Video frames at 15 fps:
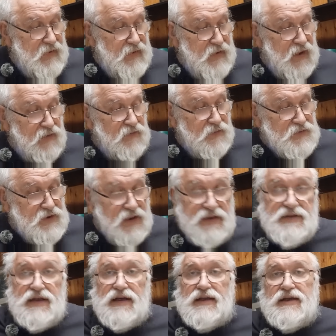как вам
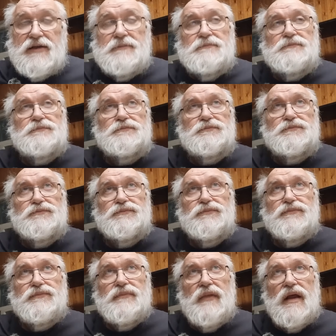сказать,
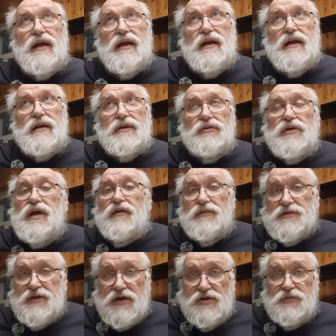ну я вам
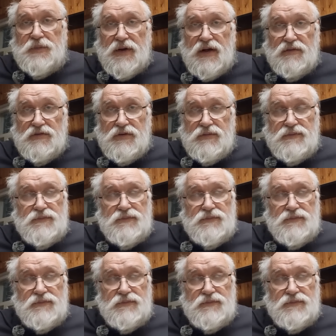скажу правду.